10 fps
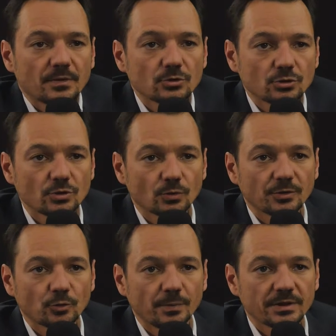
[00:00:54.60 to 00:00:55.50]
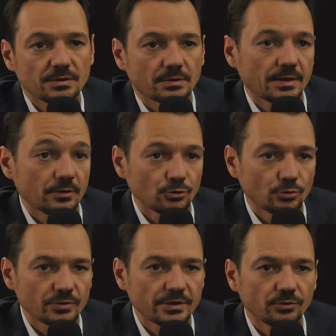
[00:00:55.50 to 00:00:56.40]
son entreprise, quel que
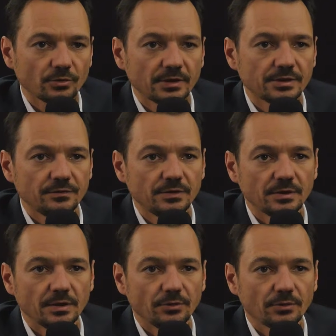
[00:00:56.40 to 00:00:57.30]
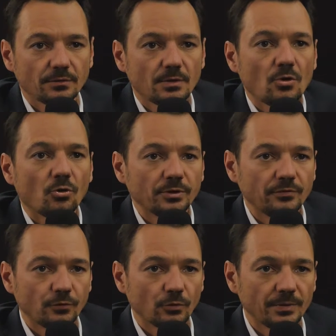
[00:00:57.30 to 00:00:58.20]
soit le secteur d'activité d'ailleurs. On est
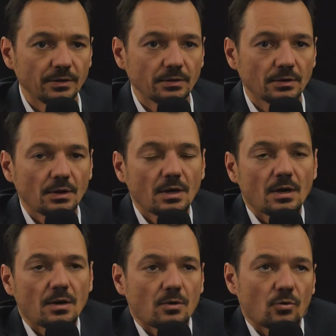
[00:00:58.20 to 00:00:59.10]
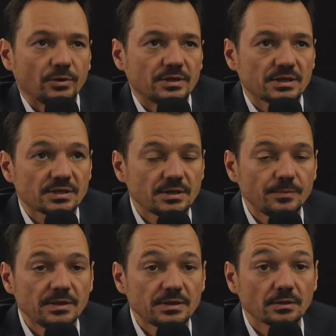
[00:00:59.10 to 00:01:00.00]
formé, on est
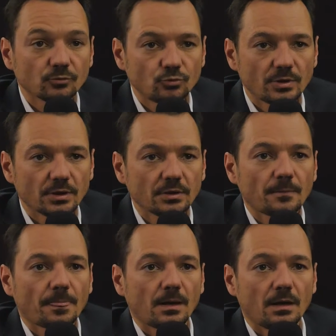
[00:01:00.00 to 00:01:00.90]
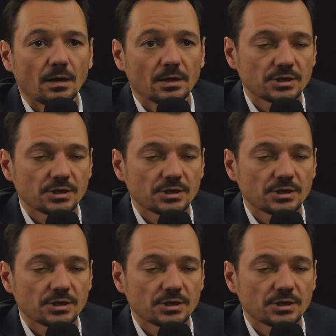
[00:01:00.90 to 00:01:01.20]
sensibilisé en tout cas à la